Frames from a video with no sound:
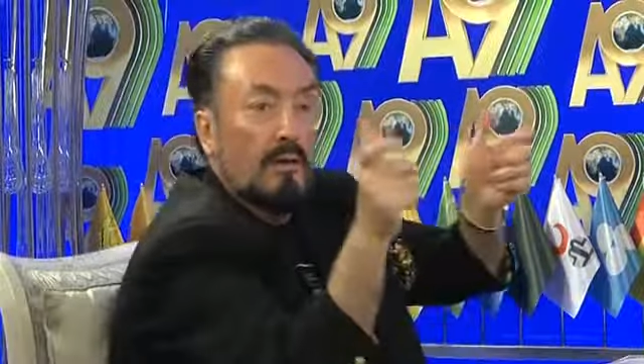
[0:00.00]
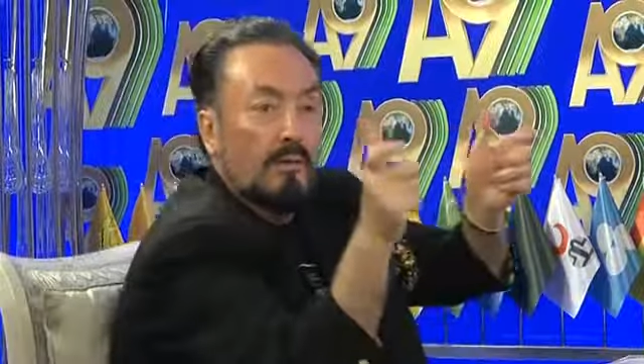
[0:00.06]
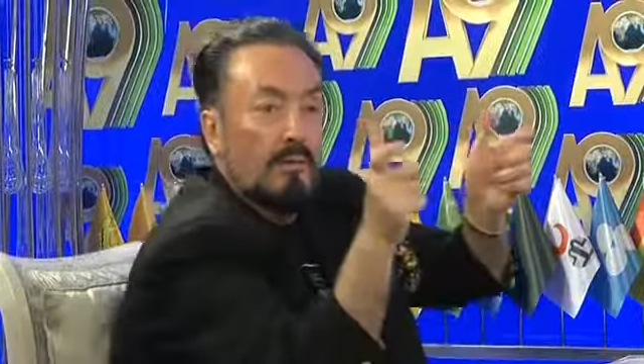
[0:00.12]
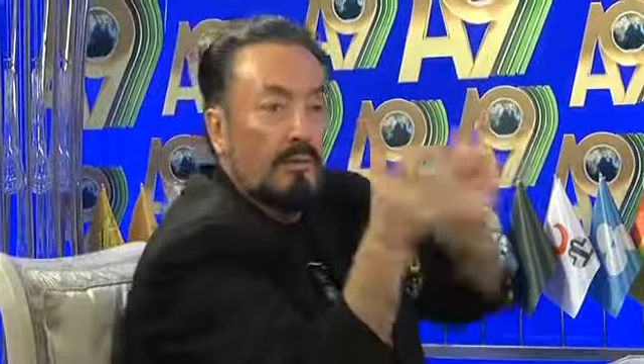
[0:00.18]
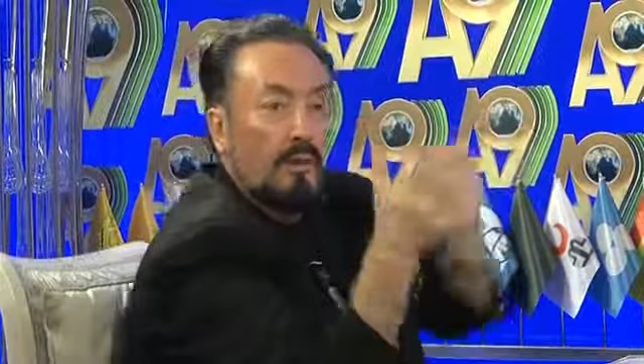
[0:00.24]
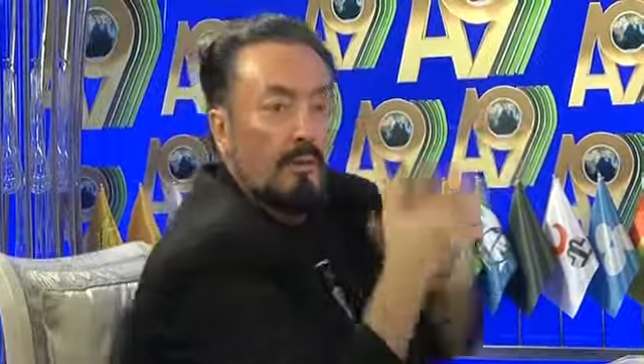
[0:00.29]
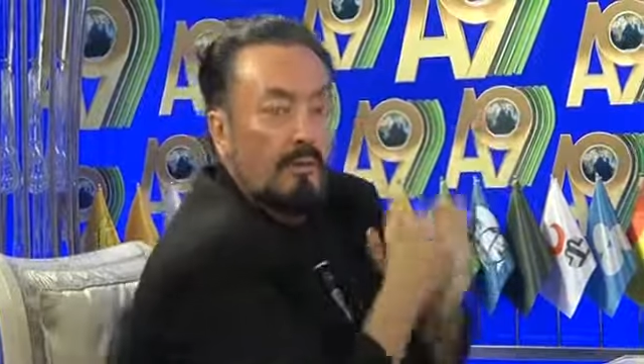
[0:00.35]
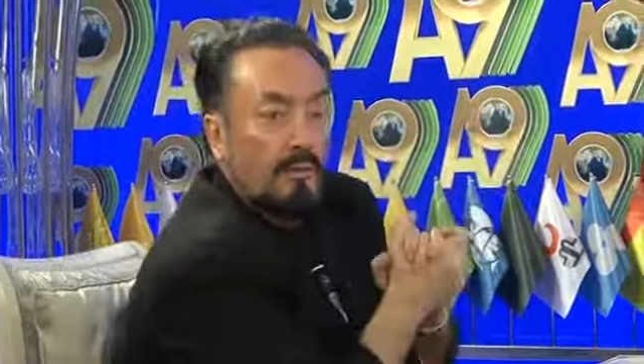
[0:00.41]

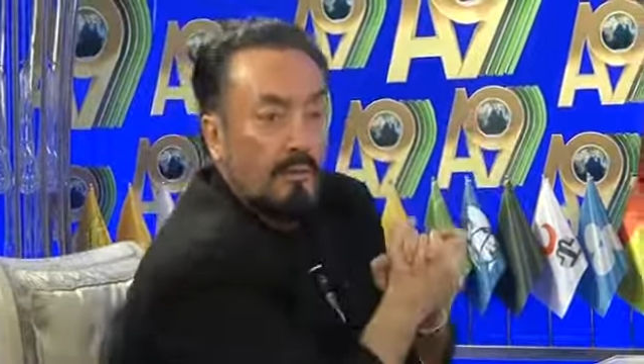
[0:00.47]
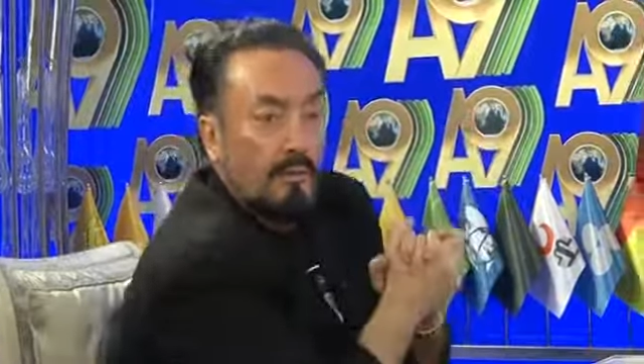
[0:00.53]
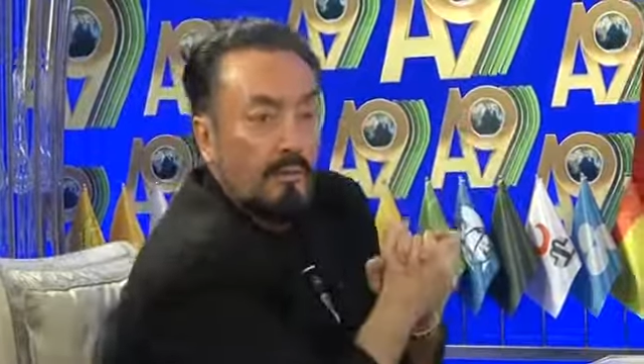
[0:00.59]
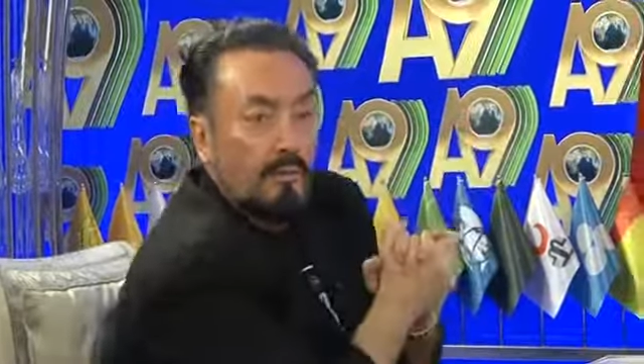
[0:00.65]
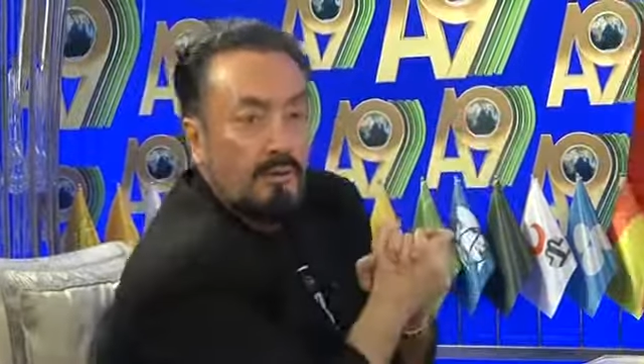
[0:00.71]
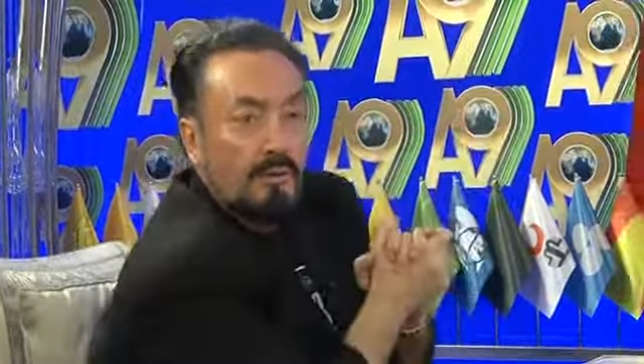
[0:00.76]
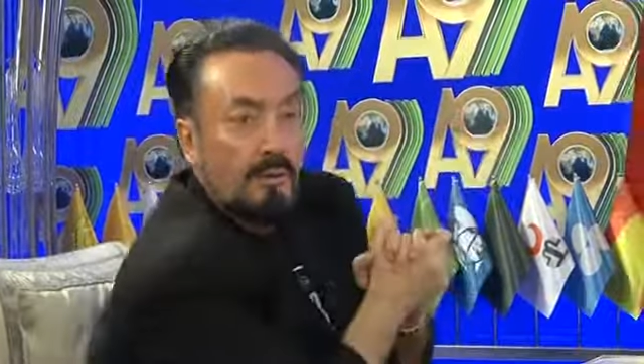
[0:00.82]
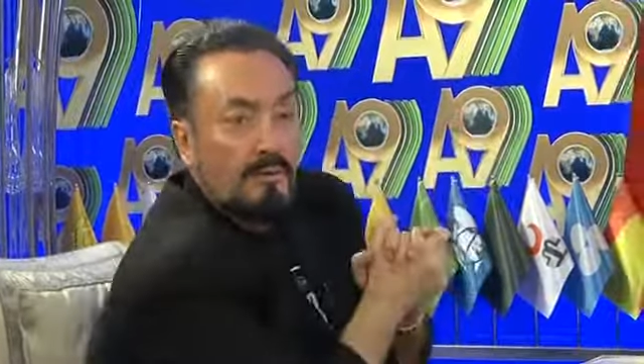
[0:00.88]
tapu gibi
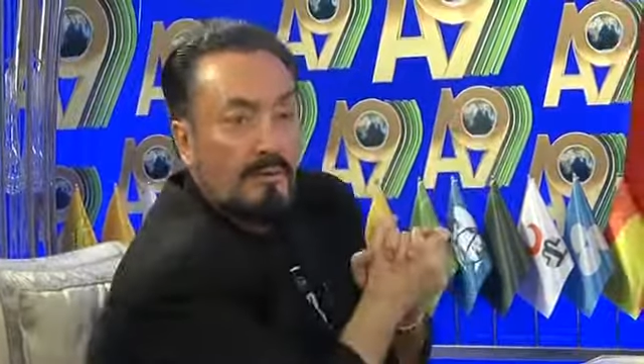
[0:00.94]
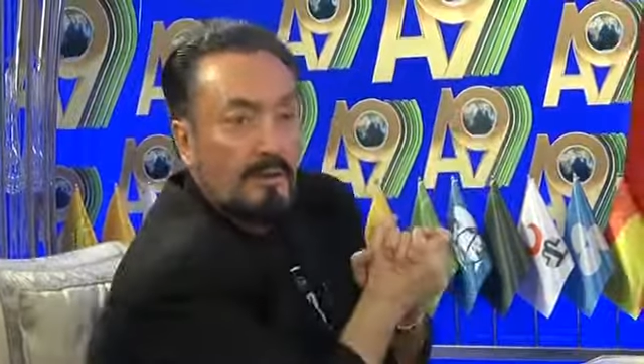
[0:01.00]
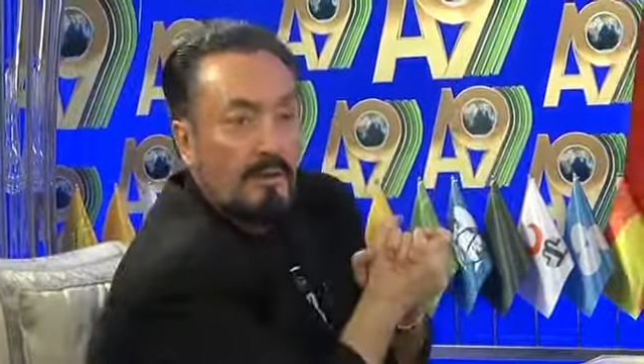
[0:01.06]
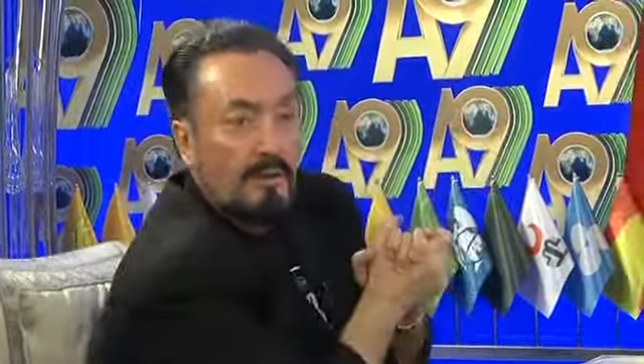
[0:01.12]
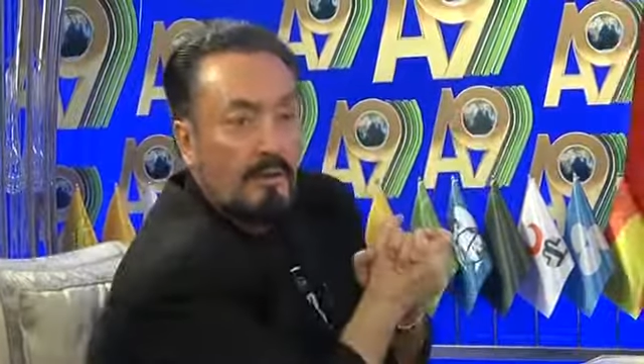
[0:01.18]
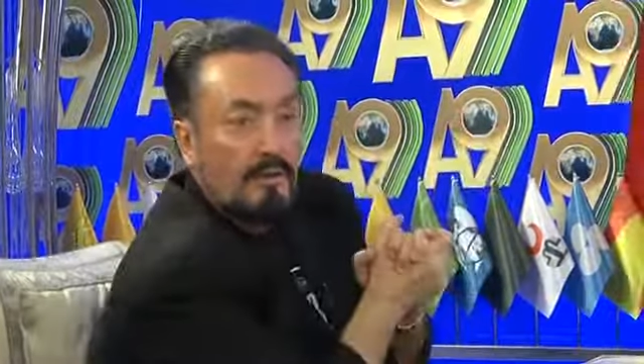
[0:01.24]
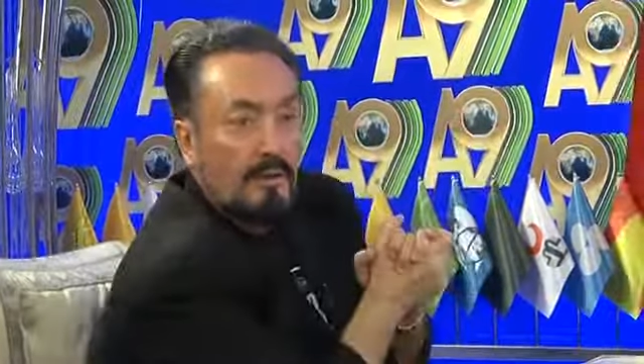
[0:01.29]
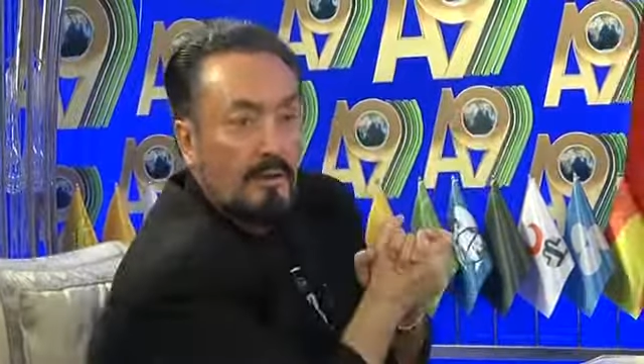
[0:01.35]
kitap
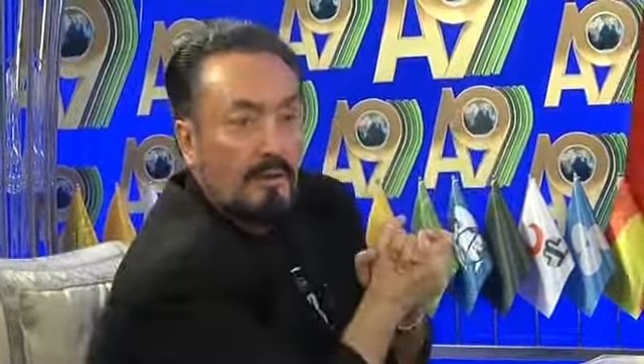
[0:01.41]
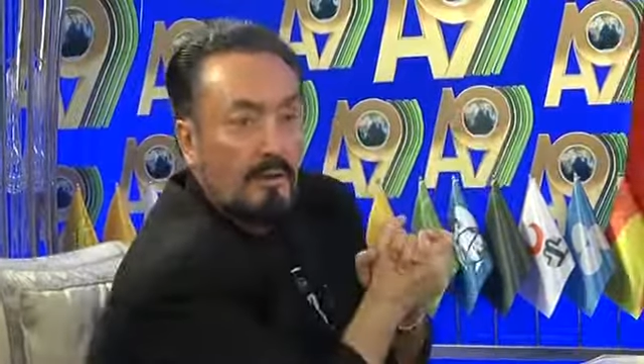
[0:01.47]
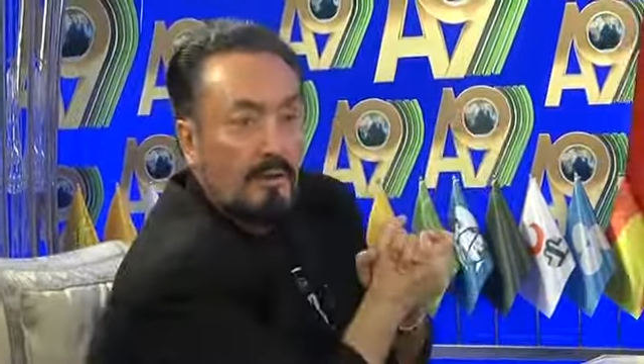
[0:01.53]
çıkaracak.